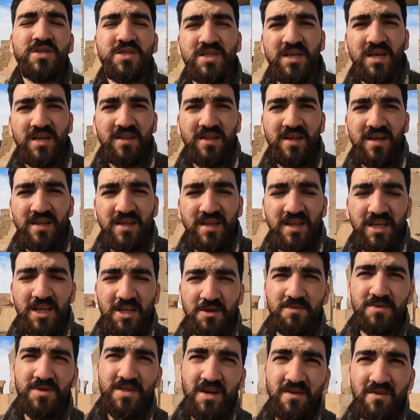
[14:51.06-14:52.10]
İskender'de
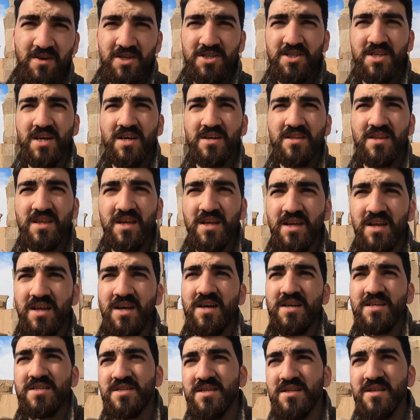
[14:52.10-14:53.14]
iyi bir savaş taktiğiyle
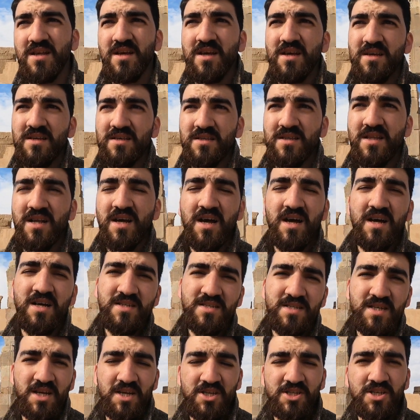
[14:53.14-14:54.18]
aslında daha
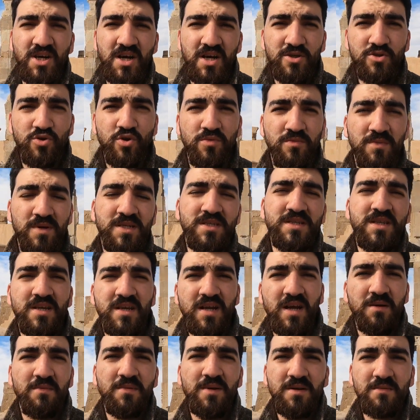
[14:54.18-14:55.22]
sayıca az olmasına
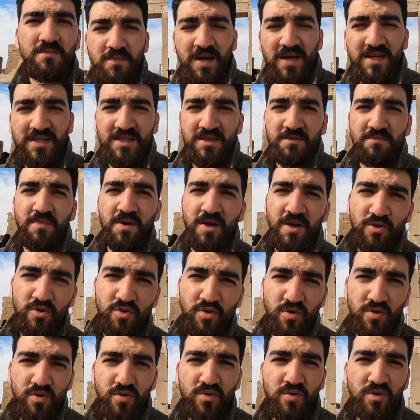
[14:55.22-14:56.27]
rağmen Pers
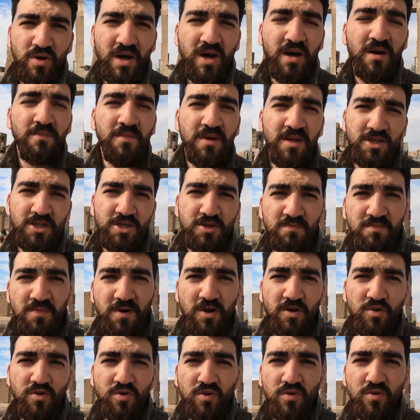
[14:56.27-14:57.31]
İmparatorluğunu, Ahmeniş
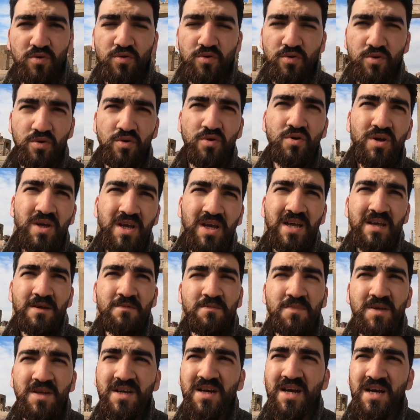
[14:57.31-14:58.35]
İmparatorluğunu
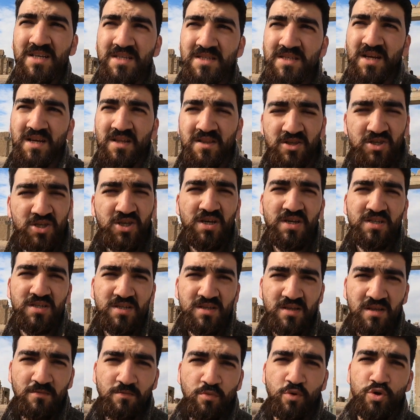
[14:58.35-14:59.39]
birkaç saat
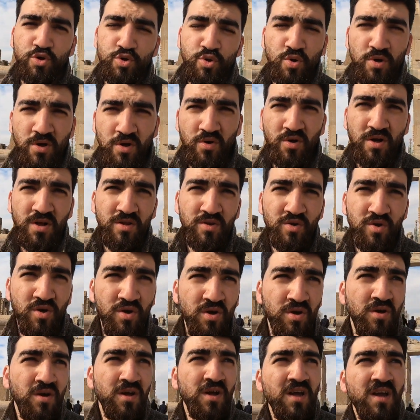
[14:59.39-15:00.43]
içerisinde bozguna
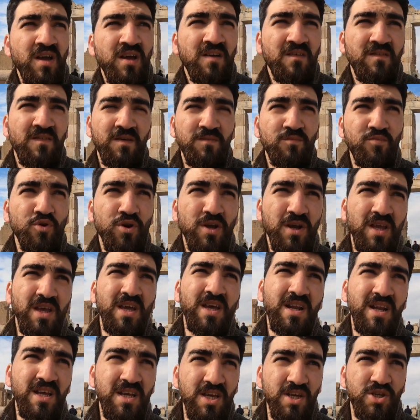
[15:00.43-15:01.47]
uğratıyor ve burayı
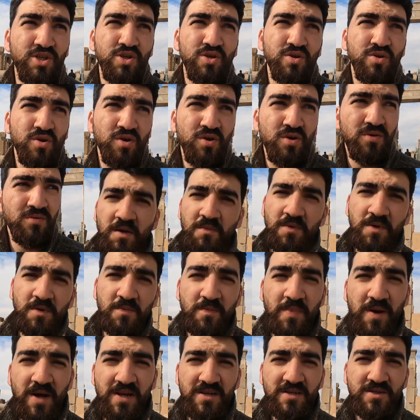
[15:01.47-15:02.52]
ele geçiriyor. Tabii
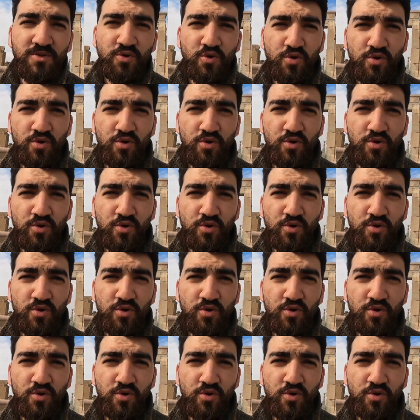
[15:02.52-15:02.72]
Pers